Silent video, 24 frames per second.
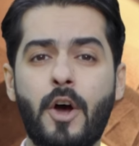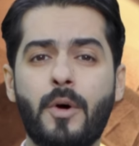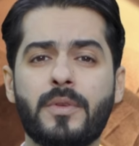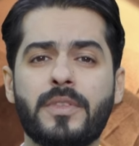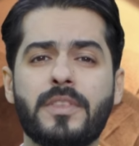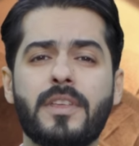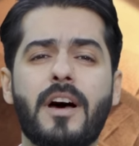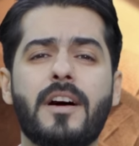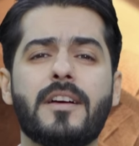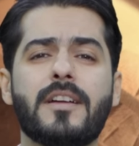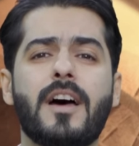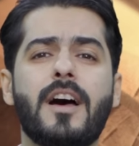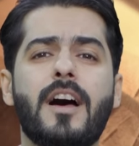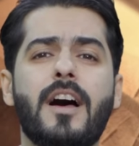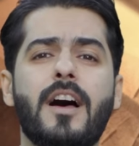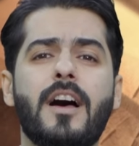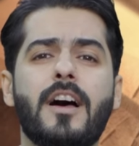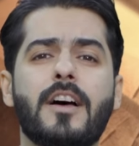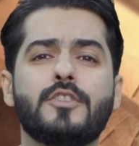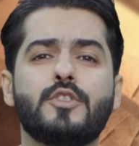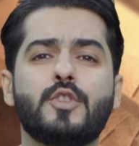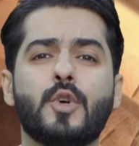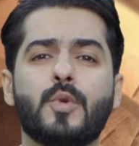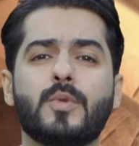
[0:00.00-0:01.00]

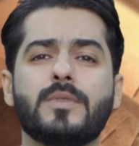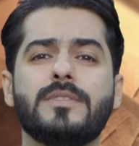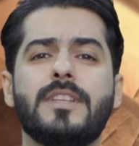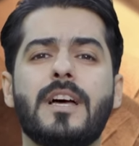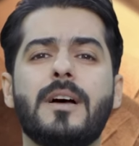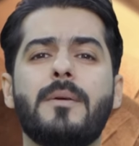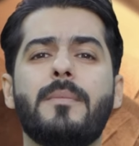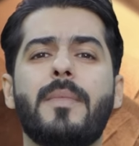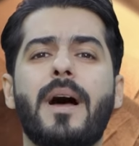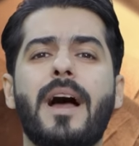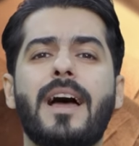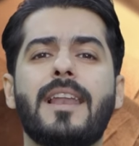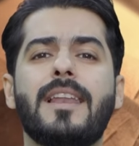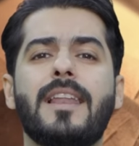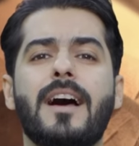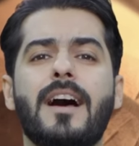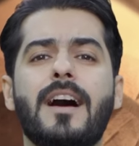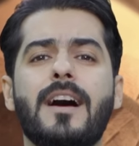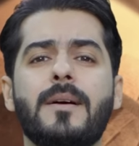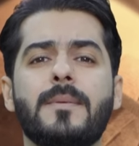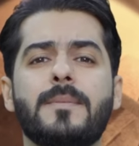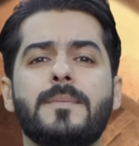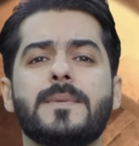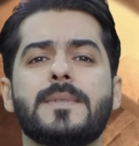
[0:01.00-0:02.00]
وثارات ودم على
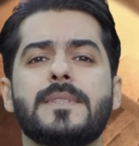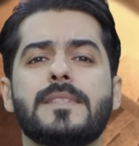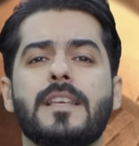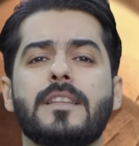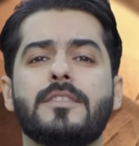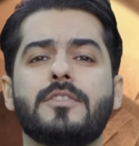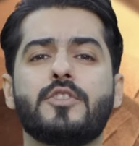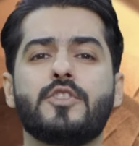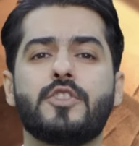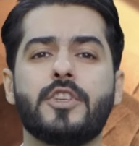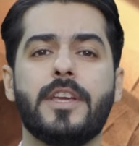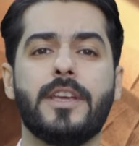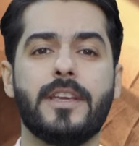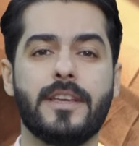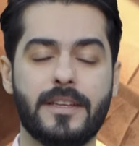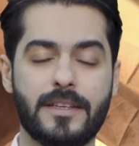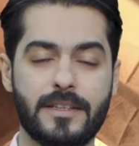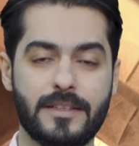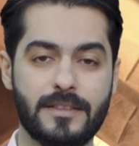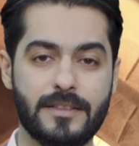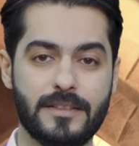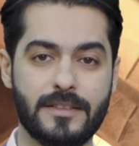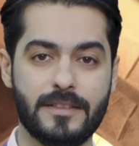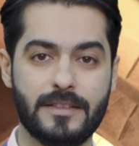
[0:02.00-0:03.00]
أبسط شيء
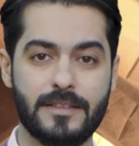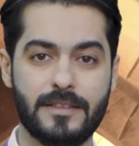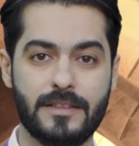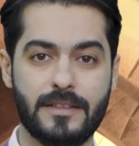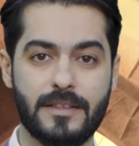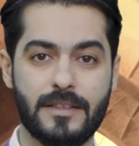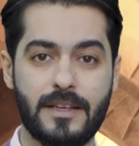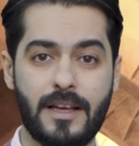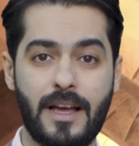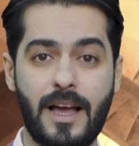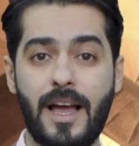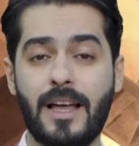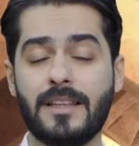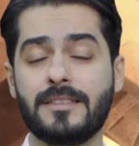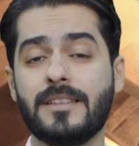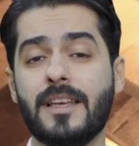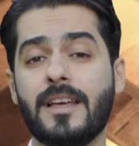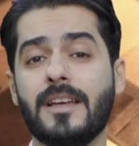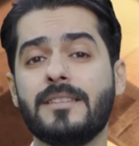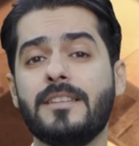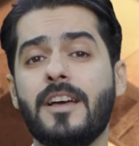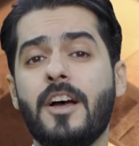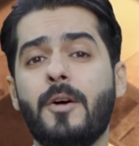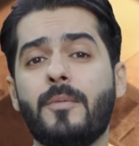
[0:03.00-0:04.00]
حتى
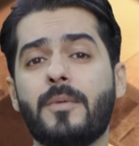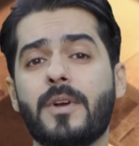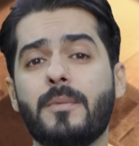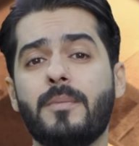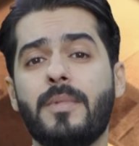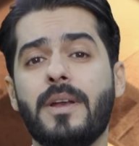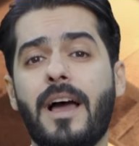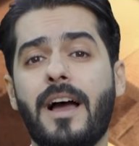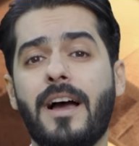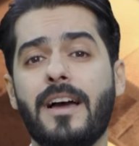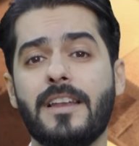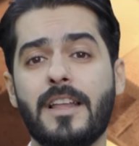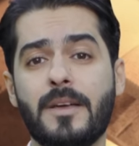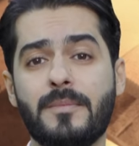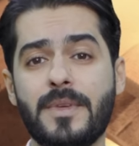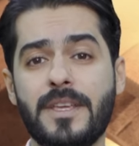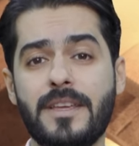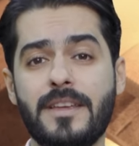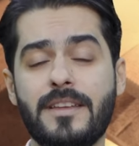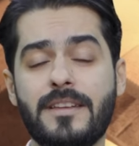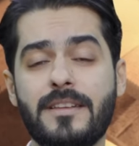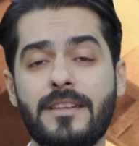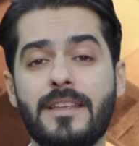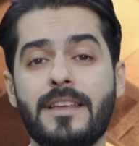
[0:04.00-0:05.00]
هداهم رب
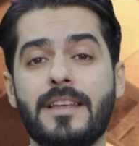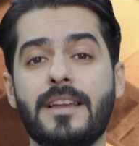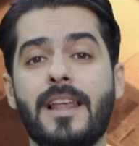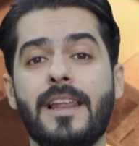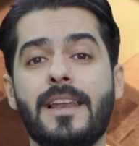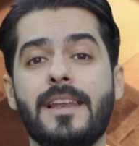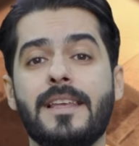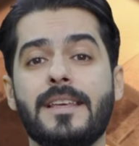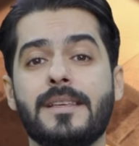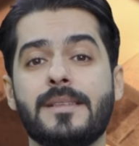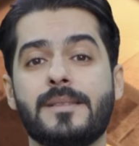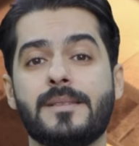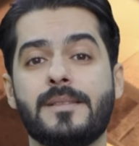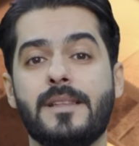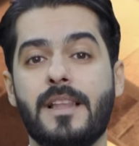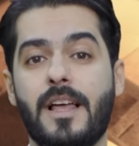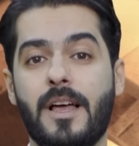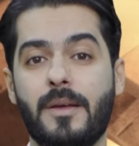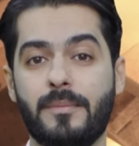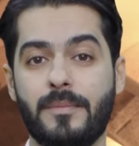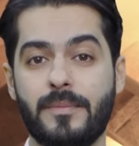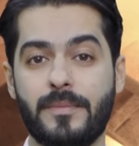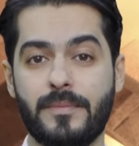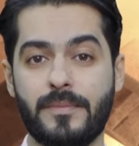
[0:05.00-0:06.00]
العالمين إلى
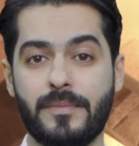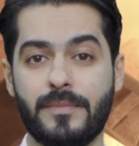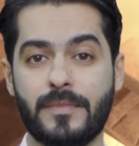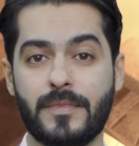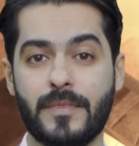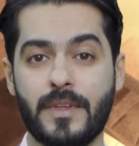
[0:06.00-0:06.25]
الإسلام